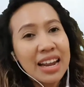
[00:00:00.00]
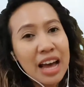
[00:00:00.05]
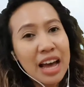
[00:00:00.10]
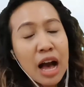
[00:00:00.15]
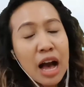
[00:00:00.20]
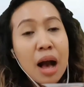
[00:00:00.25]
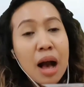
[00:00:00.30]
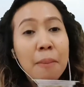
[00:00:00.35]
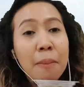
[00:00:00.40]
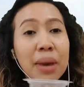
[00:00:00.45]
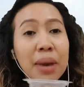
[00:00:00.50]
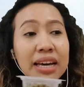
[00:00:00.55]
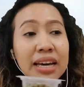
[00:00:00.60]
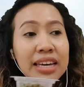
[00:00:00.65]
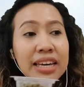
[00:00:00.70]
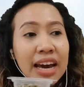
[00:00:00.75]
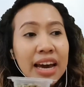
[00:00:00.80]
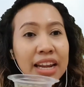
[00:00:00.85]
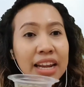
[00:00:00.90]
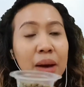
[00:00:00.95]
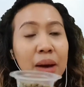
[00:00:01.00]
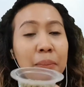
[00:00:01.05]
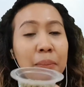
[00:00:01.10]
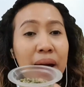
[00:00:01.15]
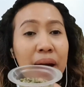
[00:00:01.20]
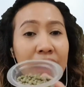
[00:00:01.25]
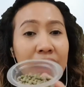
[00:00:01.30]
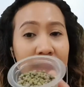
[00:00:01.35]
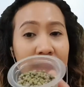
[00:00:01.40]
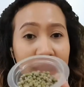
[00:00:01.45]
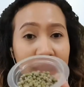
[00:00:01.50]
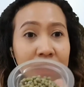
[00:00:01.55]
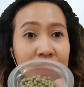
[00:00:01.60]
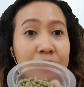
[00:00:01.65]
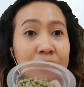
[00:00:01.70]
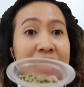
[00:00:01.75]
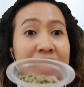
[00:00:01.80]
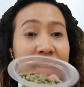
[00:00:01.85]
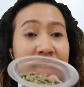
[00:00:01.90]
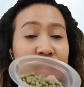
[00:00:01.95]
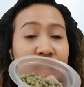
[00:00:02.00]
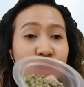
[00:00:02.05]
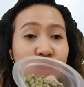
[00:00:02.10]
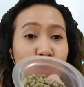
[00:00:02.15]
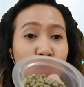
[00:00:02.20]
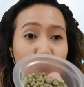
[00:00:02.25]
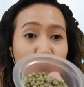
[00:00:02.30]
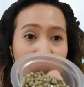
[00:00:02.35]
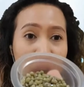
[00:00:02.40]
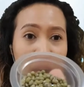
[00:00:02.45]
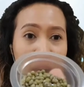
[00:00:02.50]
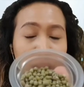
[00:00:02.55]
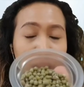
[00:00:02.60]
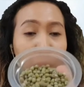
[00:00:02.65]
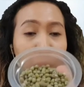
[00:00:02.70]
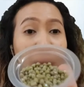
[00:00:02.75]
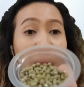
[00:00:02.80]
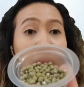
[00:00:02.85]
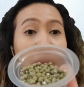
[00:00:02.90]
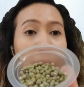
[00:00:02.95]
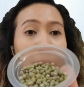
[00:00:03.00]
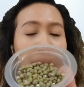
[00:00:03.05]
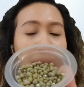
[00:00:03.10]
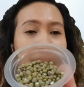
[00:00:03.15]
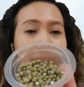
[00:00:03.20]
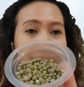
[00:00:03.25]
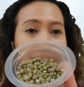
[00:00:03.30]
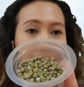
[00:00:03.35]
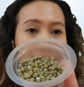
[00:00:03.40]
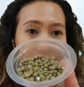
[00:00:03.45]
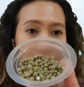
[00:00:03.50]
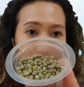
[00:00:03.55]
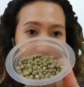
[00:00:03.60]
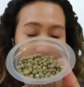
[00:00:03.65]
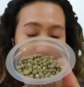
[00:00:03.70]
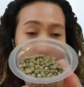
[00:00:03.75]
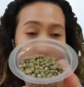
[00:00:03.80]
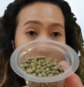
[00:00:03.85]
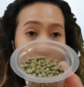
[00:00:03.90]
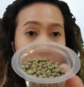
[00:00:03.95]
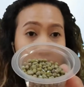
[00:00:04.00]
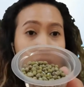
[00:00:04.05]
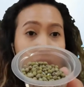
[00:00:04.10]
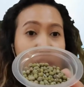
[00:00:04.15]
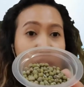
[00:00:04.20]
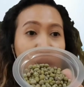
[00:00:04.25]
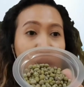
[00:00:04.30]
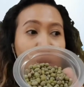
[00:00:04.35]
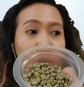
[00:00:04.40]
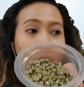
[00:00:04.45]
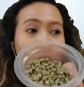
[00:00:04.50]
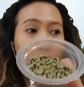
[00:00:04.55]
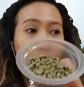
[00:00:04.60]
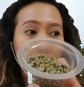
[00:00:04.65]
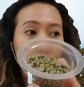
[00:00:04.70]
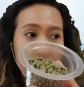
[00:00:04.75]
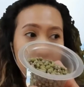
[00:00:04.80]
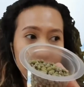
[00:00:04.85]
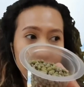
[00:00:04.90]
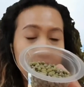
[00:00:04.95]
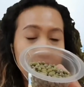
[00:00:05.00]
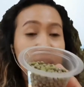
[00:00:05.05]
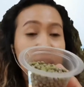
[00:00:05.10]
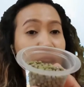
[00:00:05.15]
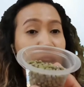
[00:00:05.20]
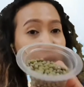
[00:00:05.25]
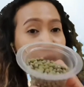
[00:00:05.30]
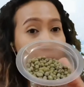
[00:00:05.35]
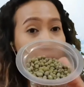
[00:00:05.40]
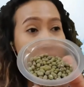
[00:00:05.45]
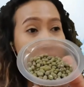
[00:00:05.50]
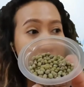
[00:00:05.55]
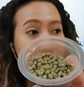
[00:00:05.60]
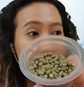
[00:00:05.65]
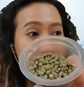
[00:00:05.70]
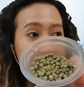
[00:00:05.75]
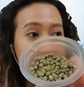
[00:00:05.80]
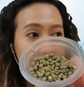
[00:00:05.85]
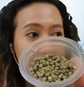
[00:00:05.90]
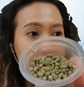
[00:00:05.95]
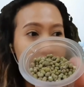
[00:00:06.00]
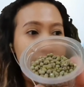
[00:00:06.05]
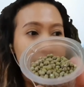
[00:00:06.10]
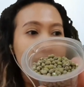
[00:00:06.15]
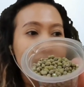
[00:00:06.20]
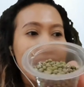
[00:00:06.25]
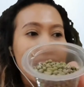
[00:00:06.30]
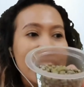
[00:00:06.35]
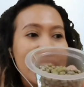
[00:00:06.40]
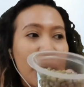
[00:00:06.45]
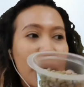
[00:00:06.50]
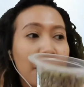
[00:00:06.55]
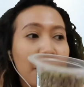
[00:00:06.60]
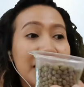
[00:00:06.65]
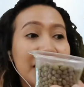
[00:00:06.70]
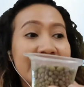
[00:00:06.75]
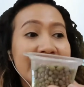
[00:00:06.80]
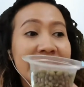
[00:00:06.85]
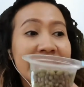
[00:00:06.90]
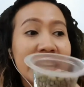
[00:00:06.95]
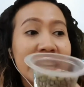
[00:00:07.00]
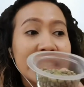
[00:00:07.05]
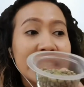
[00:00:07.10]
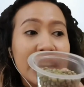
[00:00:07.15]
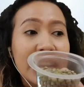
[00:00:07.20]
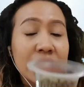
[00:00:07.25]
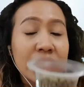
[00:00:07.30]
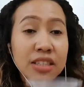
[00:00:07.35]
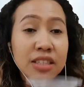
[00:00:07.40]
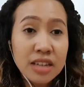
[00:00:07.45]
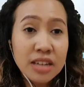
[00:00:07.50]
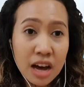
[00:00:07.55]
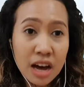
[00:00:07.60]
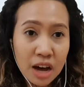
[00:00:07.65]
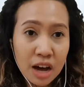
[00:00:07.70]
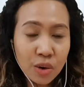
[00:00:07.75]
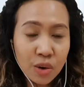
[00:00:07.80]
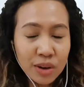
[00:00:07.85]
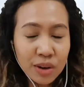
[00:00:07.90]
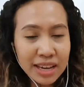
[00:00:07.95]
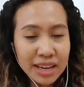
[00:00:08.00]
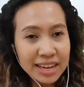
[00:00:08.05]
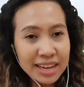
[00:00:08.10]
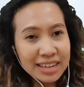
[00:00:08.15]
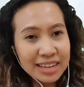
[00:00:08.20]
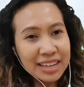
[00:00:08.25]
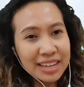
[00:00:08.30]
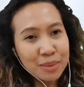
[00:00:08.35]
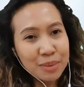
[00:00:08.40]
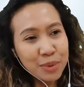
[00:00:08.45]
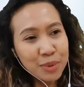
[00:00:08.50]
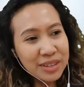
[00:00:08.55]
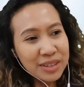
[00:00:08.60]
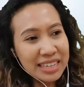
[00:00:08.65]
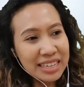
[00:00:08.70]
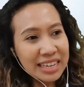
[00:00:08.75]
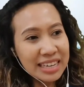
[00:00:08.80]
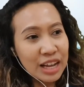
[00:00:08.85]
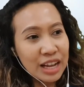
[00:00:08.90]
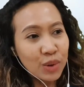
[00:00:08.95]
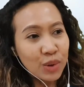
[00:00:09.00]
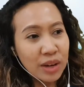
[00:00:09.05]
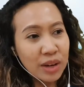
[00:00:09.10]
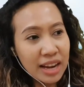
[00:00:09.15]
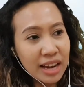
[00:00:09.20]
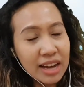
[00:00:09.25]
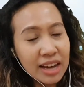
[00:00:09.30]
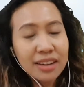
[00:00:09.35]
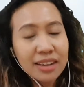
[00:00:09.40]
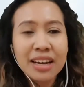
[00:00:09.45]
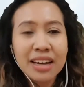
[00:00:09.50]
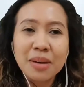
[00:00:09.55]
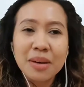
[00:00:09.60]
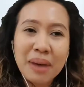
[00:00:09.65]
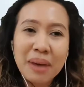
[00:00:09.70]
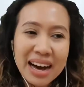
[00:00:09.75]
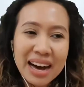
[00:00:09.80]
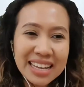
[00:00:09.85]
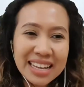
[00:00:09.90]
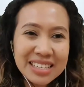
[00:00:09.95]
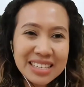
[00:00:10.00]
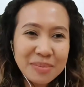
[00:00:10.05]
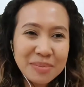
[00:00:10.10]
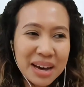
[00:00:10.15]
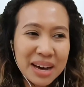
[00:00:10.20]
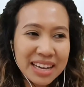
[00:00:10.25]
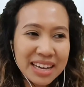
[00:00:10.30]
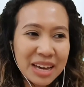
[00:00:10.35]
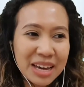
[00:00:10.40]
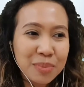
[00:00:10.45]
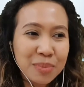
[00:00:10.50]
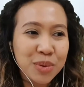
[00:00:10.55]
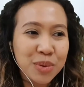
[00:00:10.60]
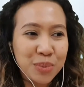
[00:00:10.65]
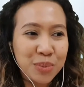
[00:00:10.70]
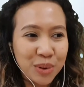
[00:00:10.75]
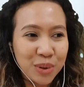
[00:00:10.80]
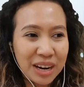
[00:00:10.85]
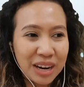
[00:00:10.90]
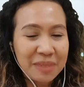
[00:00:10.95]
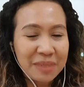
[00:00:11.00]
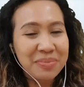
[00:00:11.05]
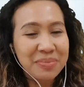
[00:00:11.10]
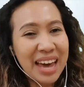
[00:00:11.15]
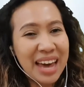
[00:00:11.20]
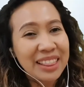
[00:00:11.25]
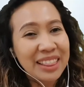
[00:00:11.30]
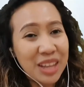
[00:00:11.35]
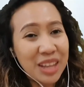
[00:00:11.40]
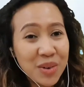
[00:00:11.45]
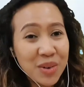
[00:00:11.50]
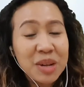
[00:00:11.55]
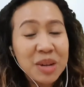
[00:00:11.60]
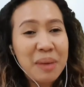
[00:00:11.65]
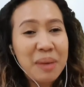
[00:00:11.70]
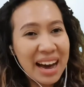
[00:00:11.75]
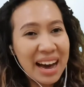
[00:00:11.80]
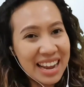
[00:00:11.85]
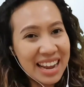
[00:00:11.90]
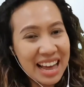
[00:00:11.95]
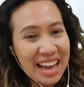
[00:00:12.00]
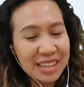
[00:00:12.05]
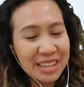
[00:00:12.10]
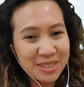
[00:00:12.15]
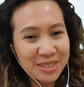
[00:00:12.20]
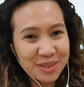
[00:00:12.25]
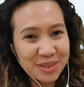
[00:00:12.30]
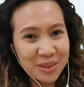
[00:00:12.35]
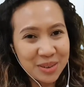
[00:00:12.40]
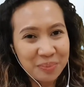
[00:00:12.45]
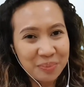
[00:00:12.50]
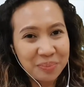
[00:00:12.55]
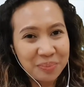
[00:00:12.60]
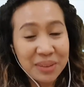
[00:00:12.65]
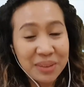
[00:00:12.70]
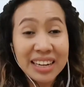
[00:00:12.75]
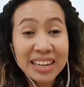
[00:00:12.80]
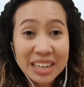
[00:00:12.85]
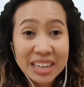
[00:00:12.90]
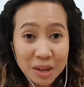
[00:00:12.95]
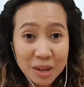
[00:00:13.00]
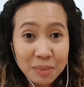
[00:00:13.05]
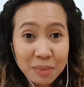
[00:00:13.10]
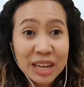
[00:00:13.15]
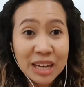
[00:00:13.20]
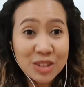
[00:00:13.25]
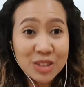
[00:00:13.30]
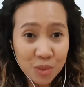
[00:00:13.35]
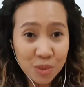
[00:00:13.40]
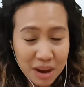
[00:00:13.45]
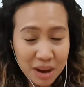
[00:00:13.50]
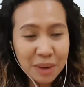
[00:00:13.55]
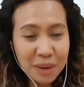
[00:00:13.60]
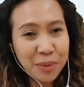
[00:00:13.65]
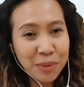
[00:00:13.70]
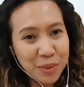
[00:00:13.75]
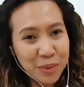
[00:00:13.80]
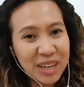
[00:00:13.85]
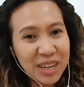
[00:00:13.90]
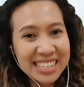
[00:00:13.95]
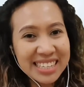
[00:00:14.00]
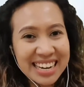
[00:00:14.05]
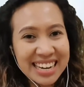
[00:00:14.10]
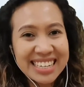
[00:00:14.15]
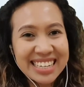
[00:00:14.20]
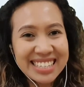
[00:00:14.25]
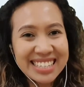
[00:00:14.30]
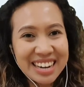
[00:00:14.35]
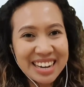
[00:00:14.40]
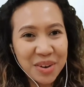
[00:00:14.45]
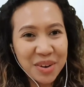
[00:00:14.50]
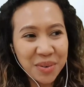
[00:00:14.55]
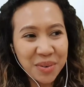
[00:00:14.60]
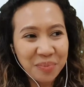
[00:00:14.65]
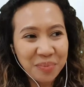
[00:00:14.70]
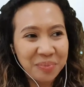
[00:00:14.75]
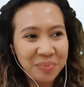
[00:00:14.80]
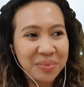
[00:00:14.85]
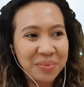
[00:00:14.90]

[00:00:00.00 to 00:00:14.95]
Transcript: Nah, bagian yang paling bisa dijual, yang paling menghasilkan dari segi ekonomi yaitu bijinya. Biji kacang hijau direbus hingga lunak dan dimakan sebagai bubur atau dimakan langsung. Adik-adik pernah coba bubur kacang hijau?